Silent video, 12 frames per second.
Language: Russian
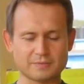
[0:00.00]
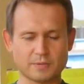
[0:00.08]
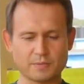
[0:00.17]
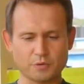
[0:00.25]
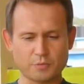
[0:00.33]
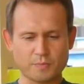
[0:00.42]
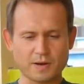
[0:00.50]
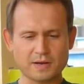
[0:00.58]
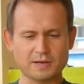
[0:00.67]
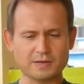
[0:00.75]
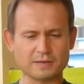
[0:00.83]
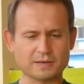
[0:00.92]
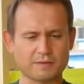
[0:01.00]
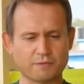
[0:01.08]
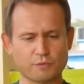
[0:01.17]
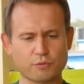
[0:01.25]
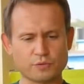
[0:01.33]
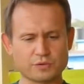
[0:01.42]
мы покупали на
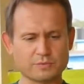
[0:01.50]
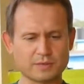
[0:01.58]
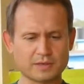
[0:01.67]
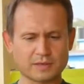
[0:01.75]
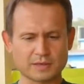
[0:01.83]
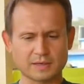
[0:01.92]
входе, мы их